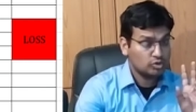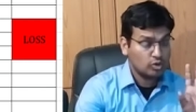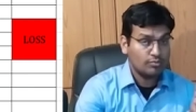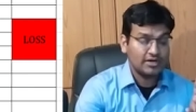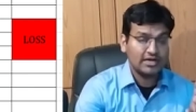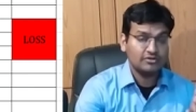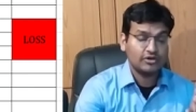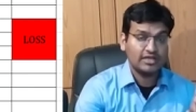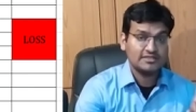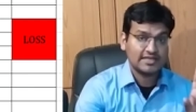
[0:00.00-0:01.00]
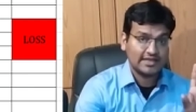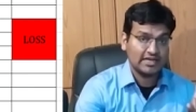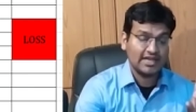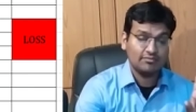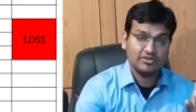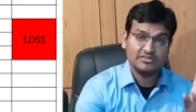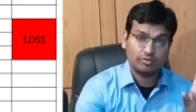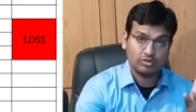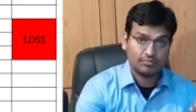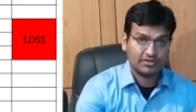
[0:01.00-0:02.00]
दो मिनट जो है साइकिल टाइम की
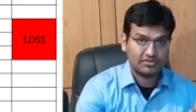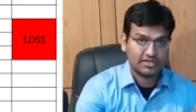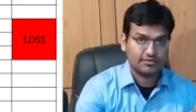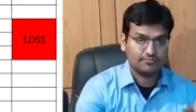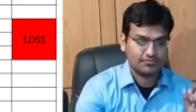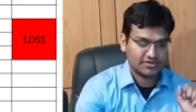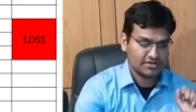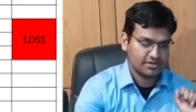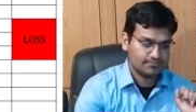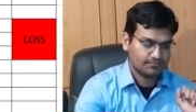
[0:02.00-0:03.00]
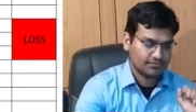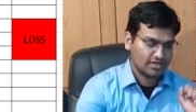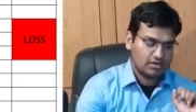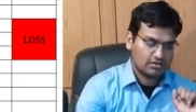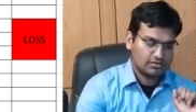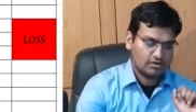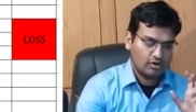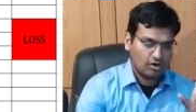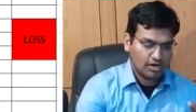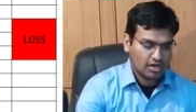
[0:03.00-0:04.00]
जरूरत पड़ती है ठीक है
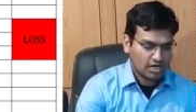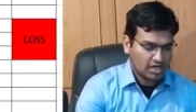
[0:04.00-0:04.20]
और